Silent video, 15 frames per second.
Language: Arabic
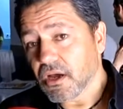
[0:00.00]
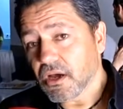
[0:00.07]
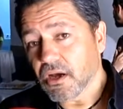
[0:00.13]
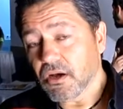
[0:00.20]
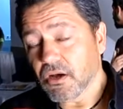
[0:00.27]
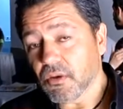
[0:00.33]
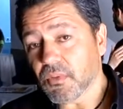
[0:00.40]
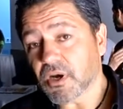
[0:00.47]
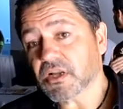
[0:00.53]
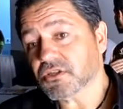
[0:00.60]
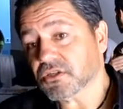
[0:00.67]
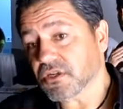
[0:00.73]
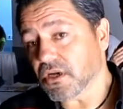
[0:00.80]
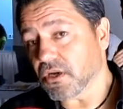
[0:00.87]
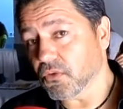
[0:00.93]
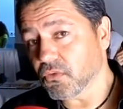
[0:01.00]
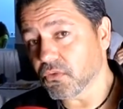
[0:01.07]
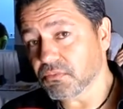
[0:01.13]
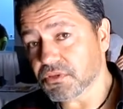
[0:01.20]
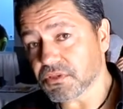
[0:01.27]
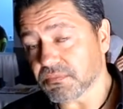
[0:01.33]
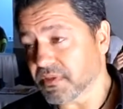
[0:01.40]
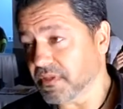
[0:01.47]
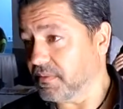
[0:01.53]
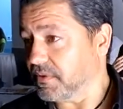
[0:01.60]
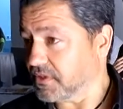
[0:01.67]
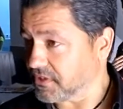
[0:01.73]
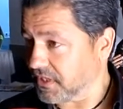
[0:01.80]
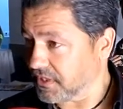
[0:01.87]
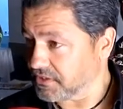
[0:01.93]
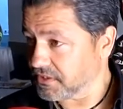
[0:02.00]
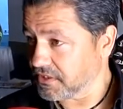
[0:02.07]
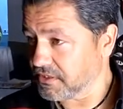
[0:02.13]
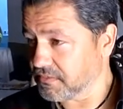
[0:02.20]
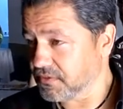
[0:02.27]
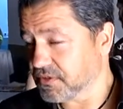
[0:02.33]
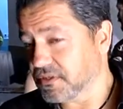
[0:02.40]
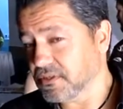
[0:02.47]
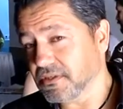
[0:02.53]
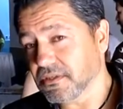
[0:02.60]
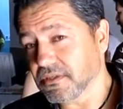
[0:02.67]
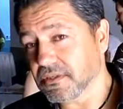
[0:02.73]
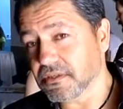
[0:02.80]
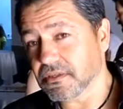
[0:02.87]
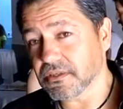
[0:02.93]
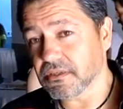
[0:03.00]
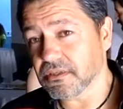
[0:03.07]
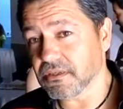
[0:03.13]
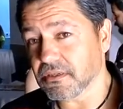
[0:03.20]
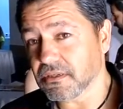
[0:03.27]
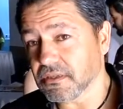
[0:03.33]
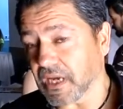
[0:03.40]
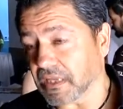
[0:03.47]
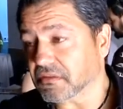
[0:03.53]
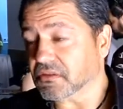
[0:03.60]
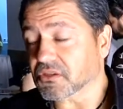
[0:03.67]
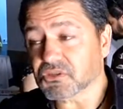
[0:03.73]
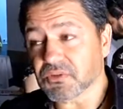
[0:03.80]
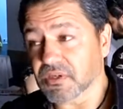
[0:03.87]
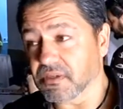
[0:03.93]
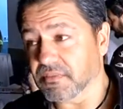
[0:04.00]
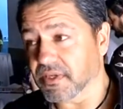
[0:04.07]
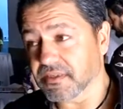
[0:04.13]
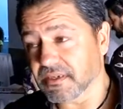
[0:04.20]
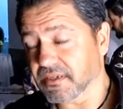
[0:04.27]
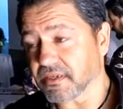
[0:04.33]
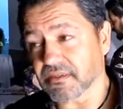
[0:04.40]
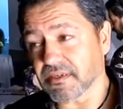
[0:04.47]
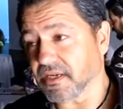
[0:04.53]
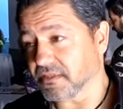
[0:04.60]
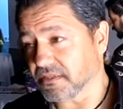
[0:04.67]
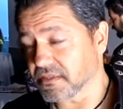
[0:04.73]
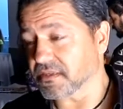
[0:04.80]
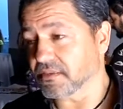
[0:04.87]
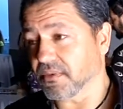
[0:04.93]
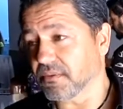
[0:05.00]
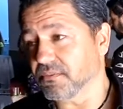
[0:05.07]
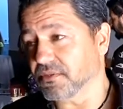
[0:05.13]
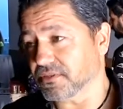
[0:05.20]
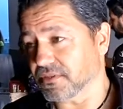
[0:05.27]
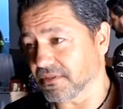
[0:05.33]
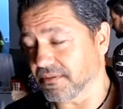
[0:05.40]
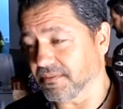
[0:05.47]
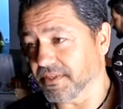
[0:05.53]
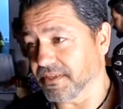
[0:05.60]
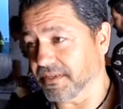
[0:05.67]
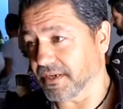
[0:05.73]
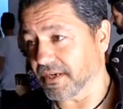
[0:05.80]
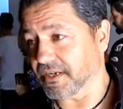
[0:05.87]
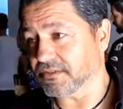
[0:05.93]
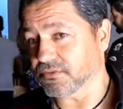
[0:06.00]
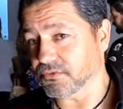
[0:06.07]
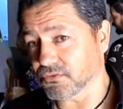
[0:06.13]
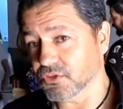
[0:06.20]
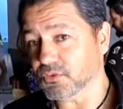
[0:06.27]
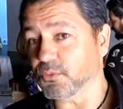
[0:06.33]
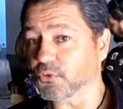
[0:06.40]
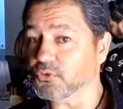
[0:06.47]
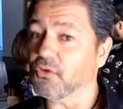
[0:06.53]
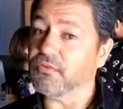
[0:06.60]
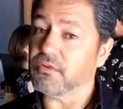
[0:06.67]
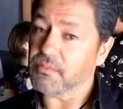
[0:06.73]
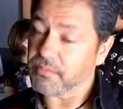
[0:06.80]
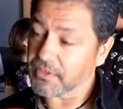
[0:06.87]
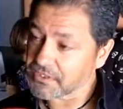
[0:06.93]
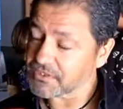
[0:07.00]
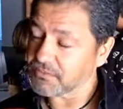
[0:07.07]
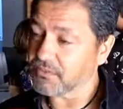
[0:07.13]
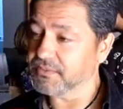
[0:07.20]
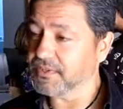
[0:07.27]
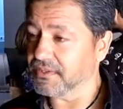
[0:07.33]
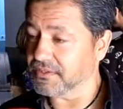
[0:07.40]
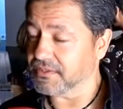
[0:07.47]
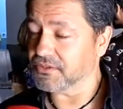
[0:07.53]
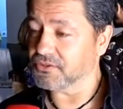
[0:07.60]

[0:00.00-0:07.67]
آه، مهرجان حلو باش يبدل برشا حاجات باش ياثر شويه الميدان خاطر قاعد ياسر مهمش الميدان الرقص في تونس بوختون فما برشا مبدعين